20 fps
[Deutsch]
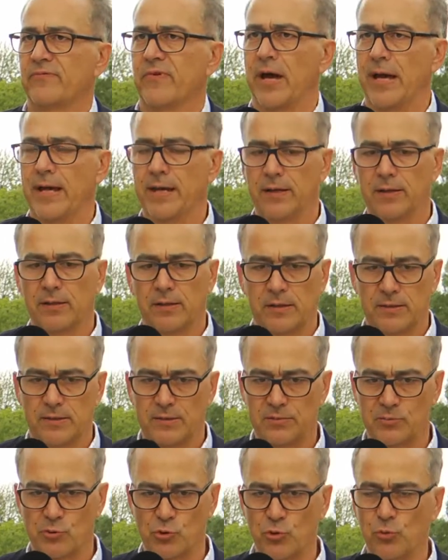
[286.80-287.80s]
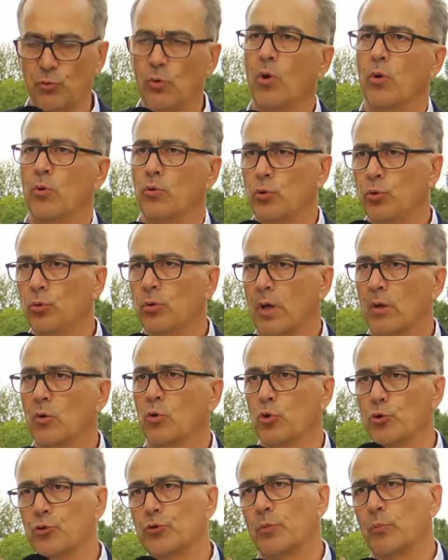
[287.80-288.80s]
Verein zwischen Hü
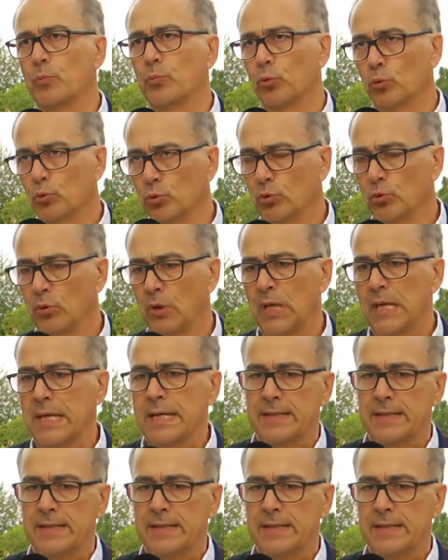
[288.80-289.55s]
und Buch.